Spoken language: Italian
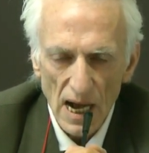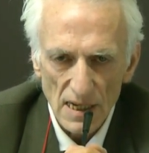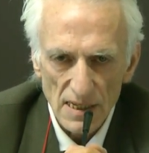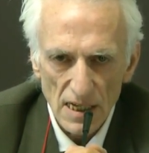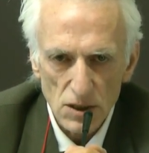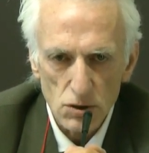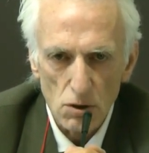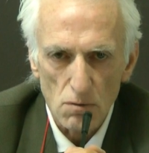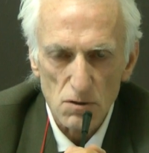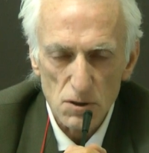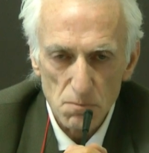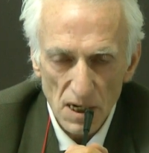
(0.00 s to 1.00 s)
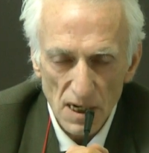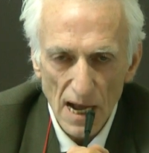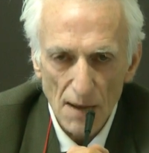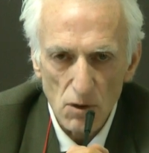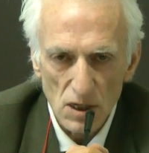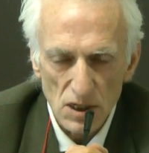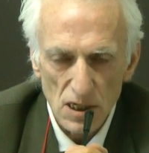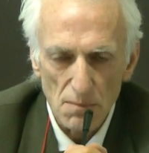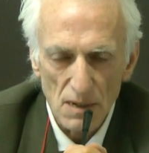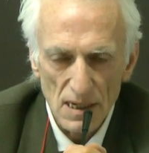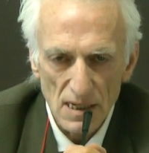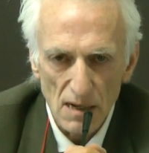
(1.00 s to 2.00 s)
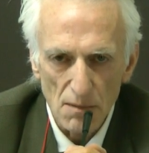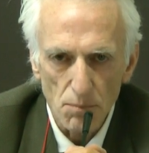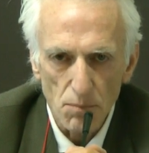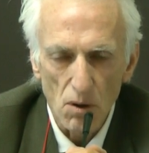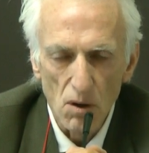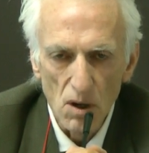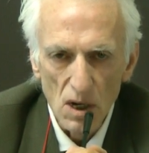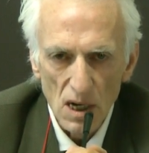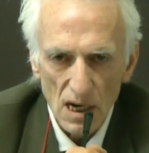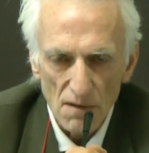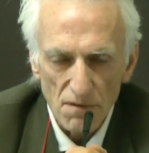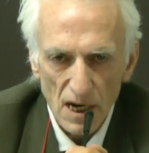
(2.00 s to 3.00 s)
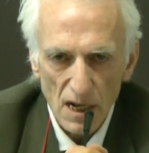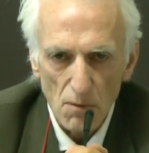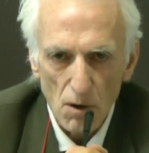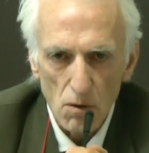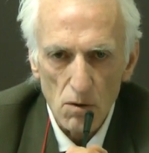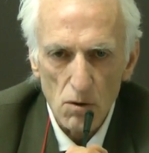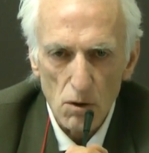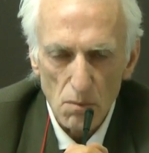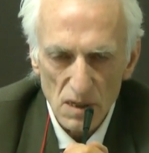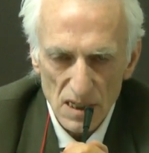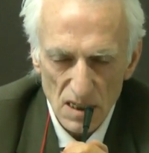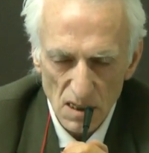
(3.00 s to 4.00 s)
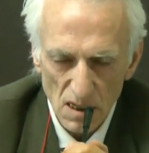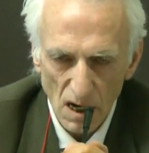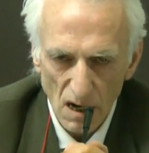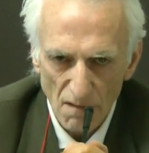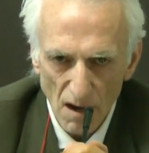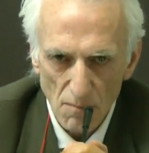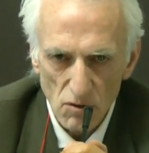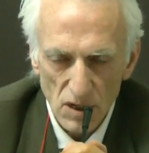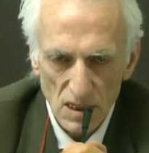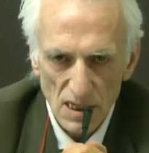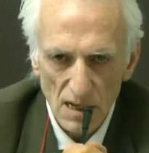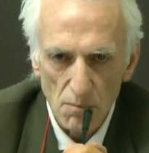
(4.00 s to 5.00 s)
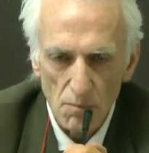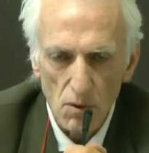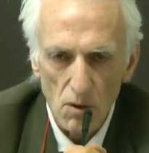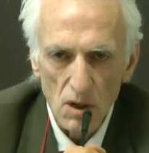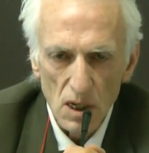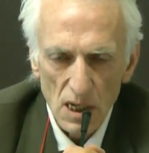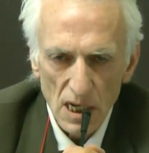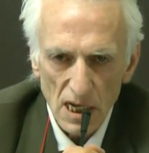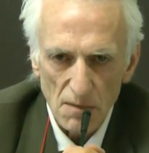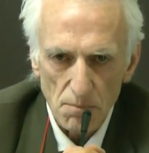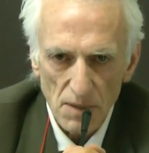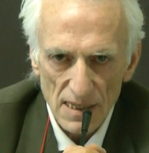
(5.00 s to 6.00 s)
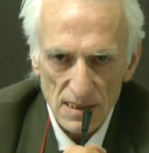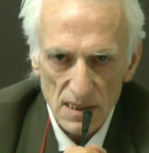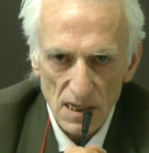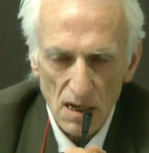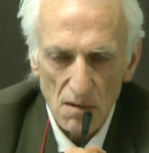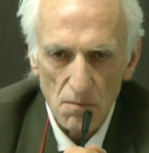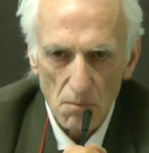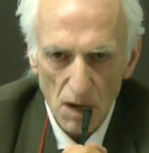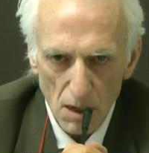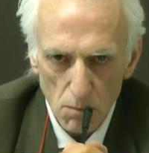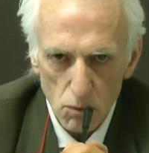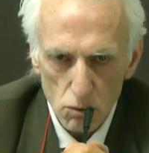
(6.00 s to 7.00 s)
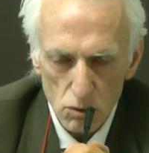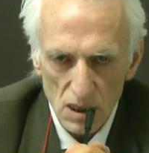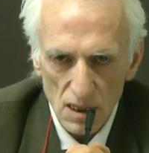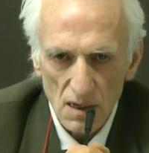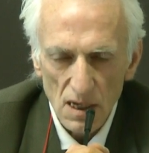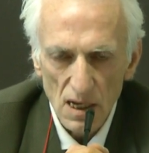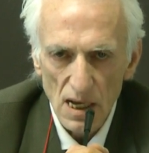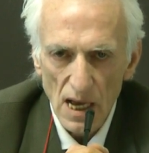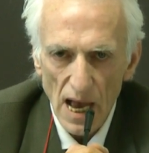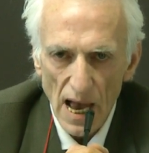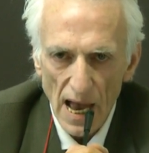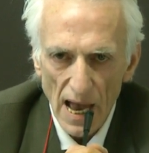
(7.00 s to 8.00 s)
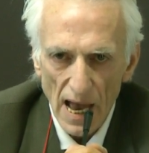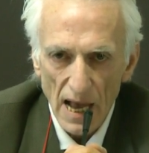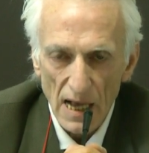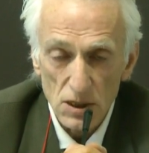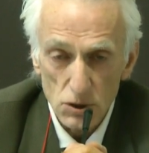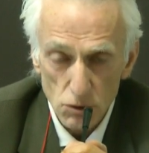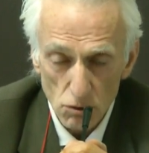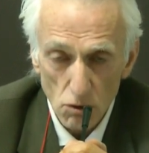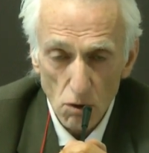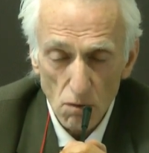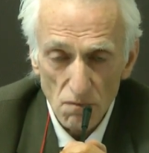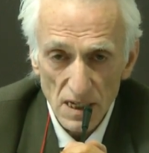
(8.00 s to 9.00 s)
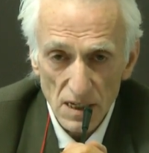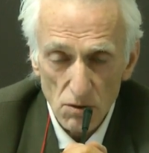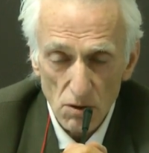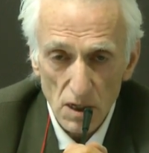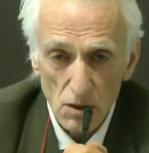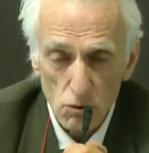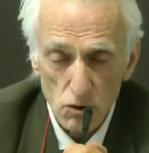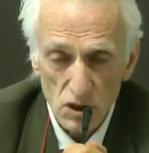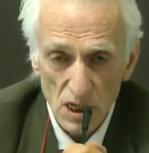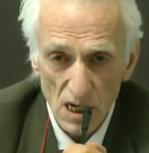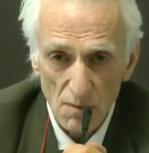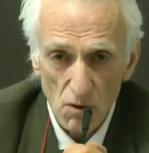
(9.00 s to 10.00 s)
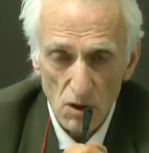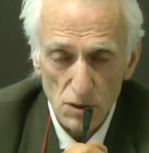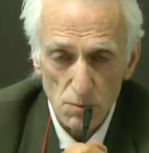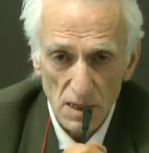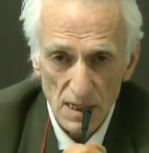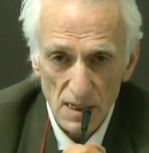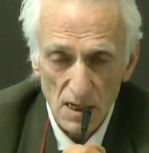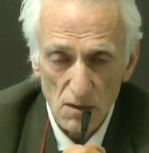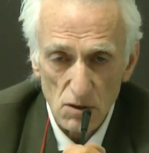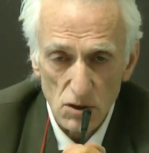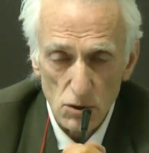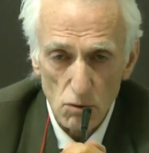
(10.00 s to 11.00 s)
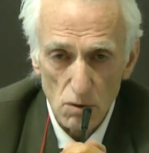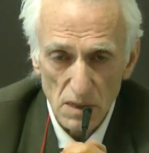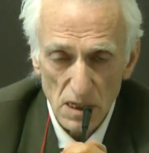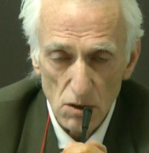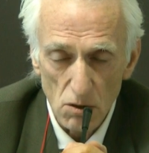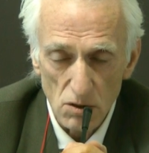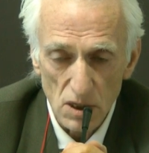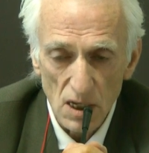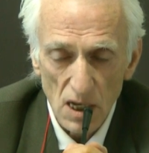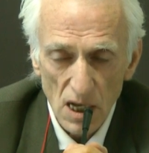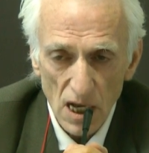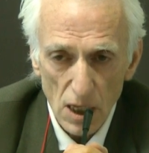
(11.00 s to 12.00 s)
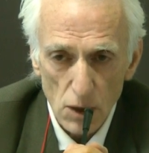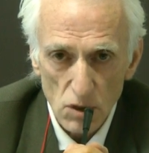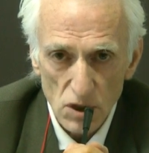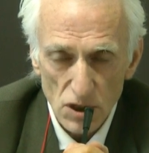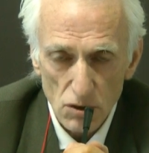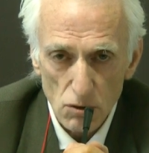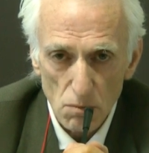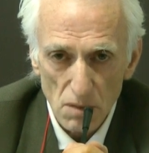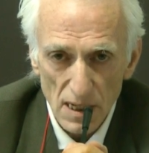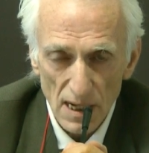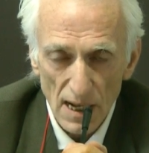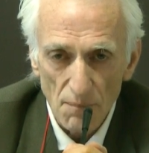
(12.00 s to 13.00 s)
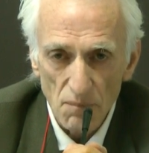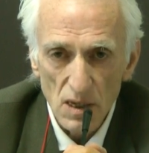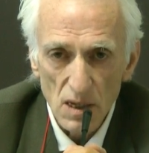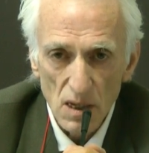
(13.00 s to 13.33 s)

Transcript: Adesso speriamo che sia bel tempo, la faremo come desideravamo da tempo in piazza Barbuti. Eh, sono convinto che riusciremo a spendere questi 2 milioni e 200 mila